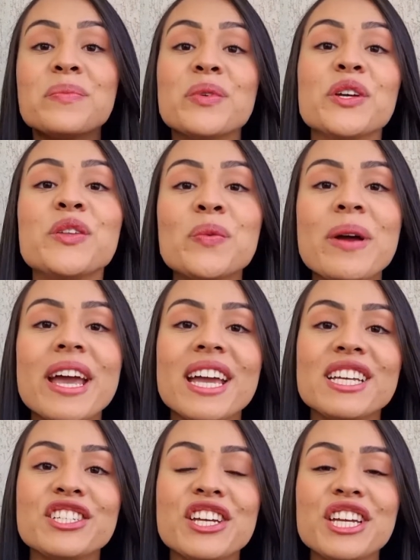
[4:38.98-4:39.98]
Muito
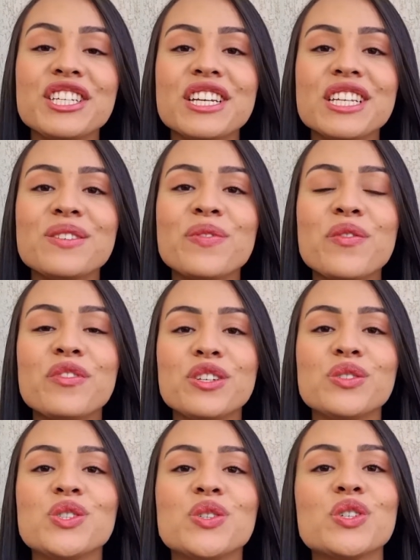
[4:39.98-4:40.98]
bem, gente, esse foi o
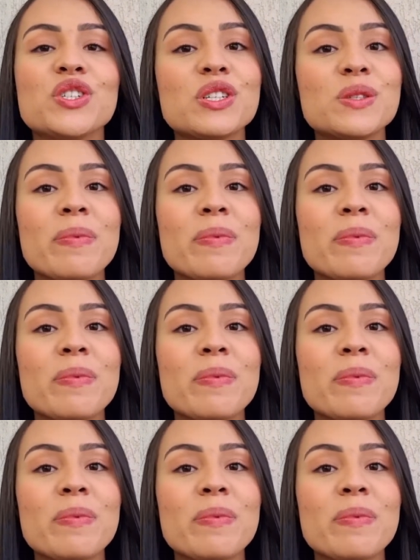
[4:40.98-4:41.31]
vídeo de hoje.